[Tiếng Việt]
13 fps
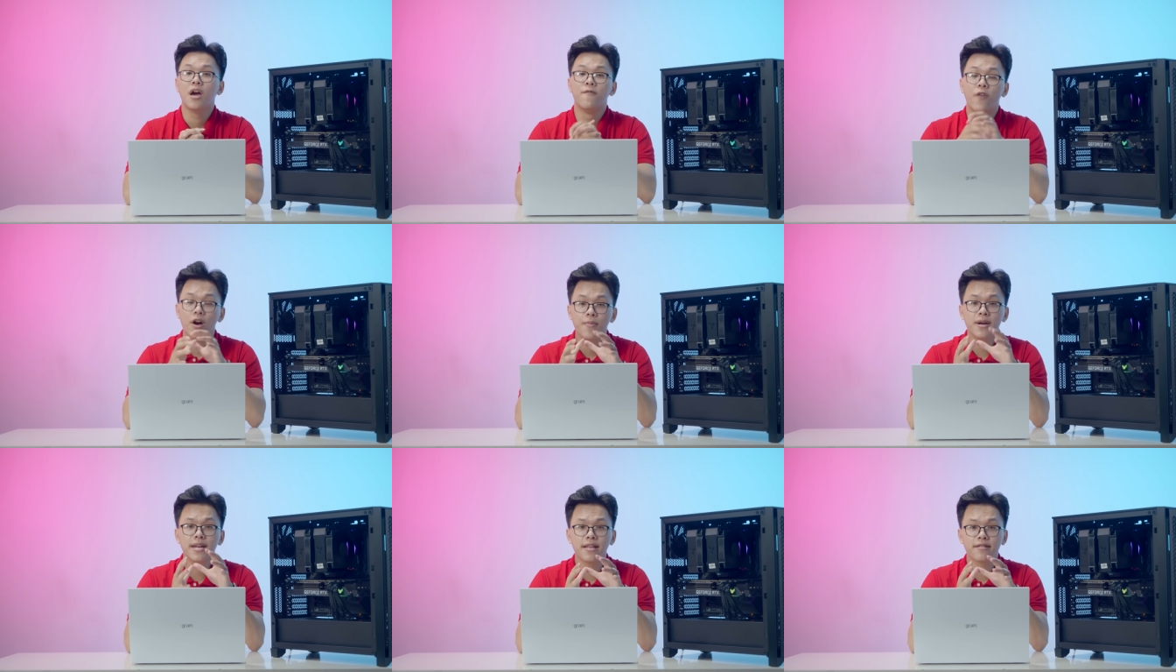với
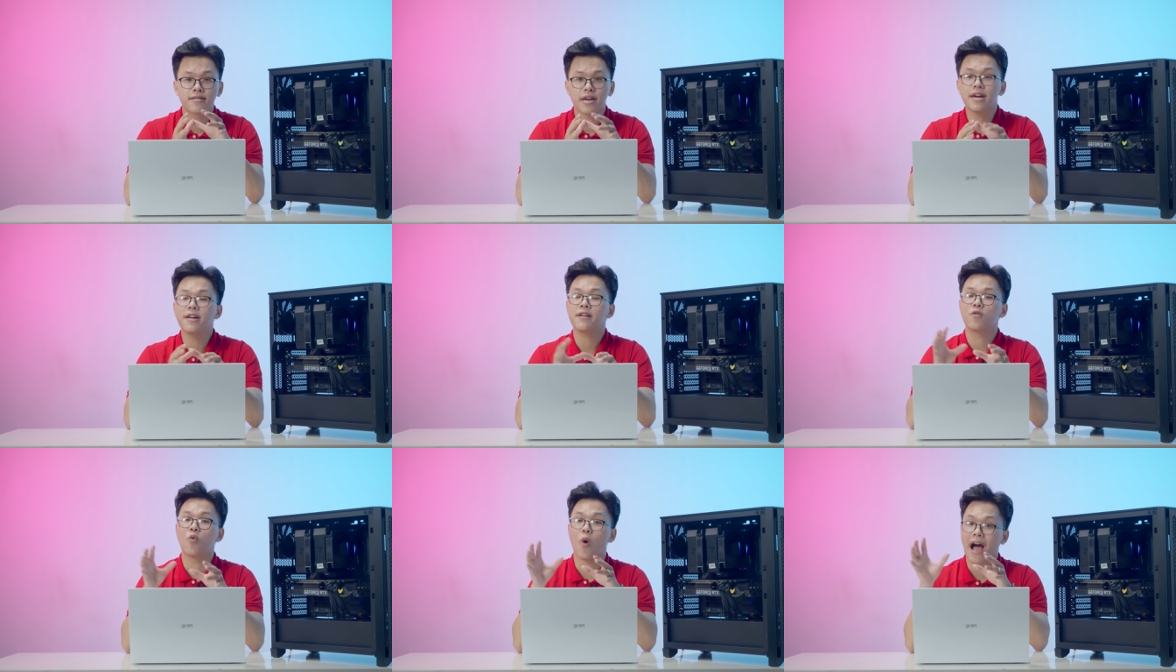mức điện như thế
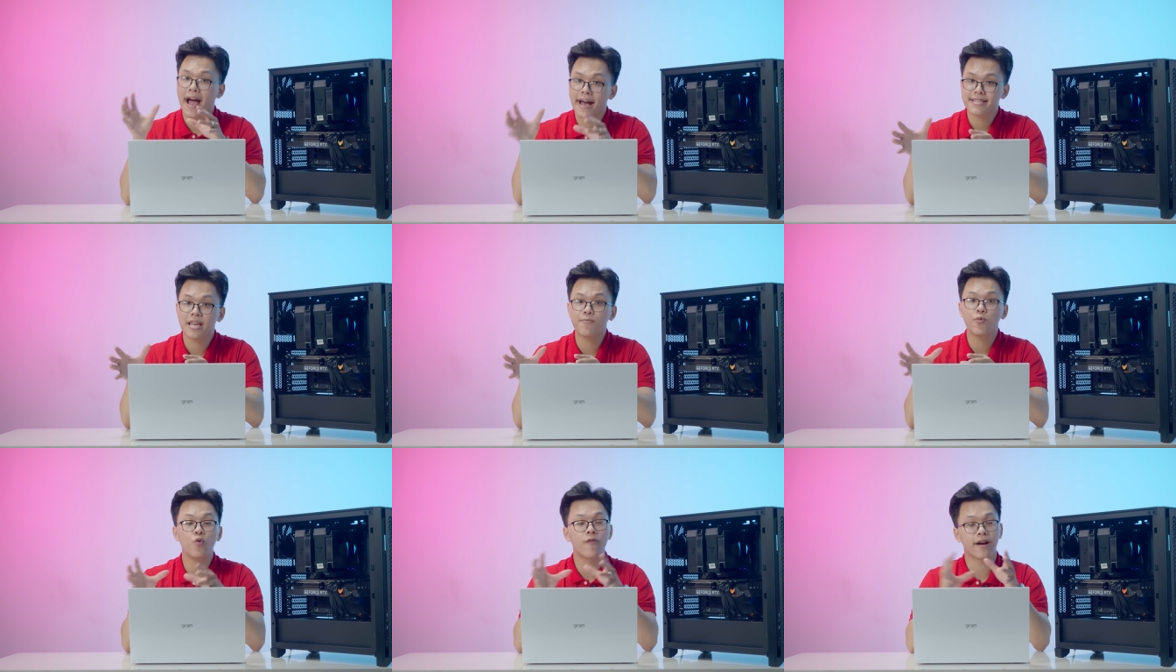của hai xê
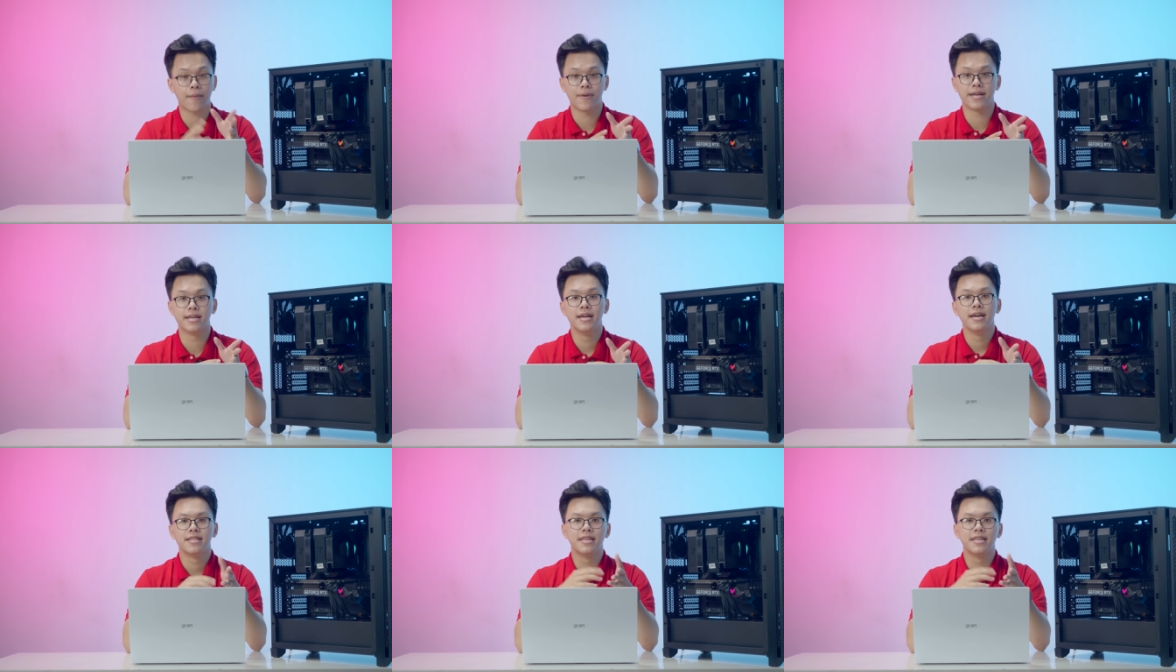pê u và cảm hình